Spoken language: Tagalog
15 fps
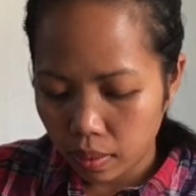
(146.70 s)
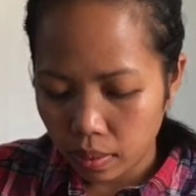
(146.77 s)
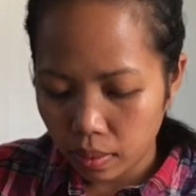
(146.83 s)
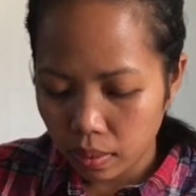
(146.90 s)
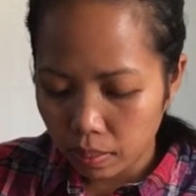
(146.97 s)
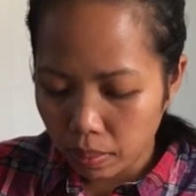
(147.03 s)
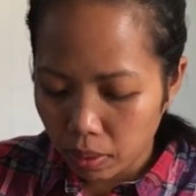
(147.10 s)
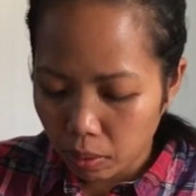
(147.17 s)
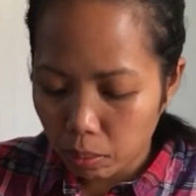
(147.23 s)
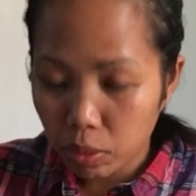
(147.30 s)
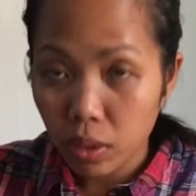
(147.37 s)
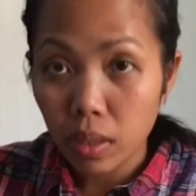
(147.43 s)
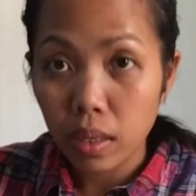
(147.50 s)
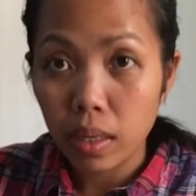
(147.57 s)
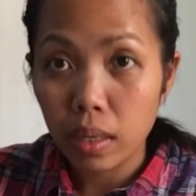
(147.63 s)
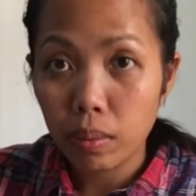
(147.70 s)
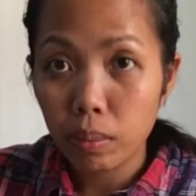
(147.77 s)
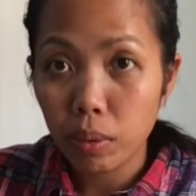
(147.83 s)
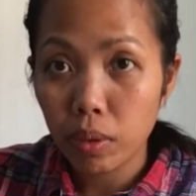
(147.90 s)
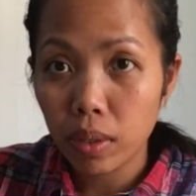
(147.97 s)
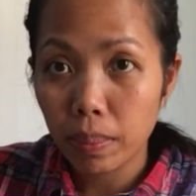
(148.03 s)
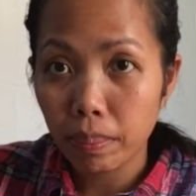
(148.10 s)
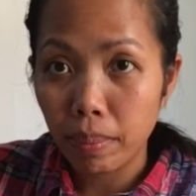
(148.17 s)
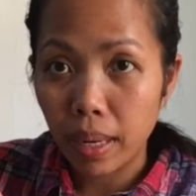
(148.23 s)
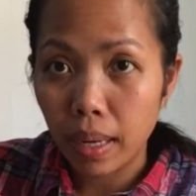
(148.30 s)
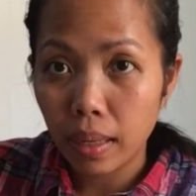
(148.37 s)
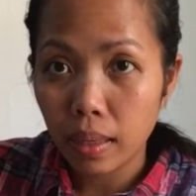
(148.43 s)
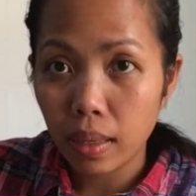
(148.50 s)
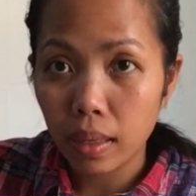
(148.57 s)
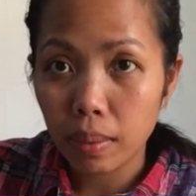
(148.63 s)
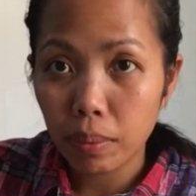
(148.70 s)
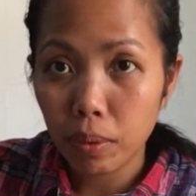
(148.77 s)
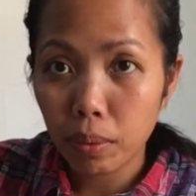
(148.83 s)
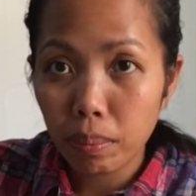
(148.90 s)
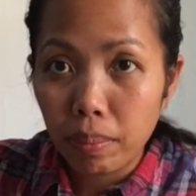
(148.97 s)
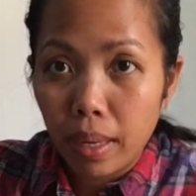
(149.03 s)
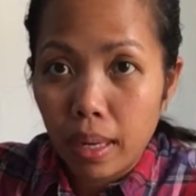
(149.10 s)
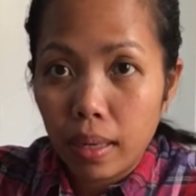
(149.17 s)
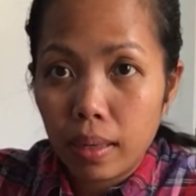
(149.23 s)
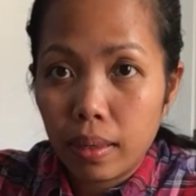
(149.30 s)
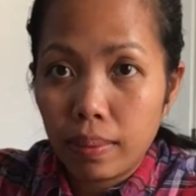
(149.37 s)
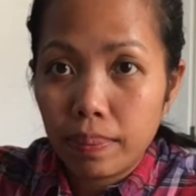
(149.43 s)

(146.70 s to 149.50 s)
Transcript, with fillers: Kasi meron po siyang, yan po yung na-black. Alam mo yung black?